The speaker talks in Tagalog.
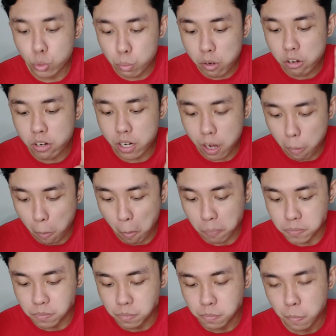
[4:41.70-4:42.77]
super sarap.
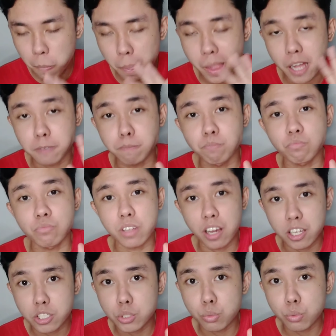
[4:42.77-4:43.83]

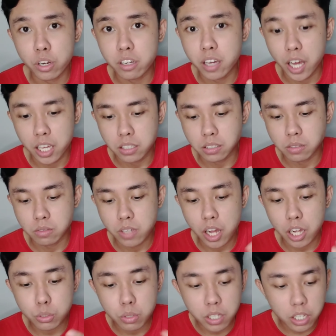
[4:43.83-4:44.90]
I swear guys.
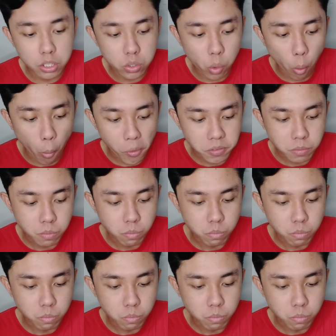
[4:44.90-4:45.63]
Actually ito,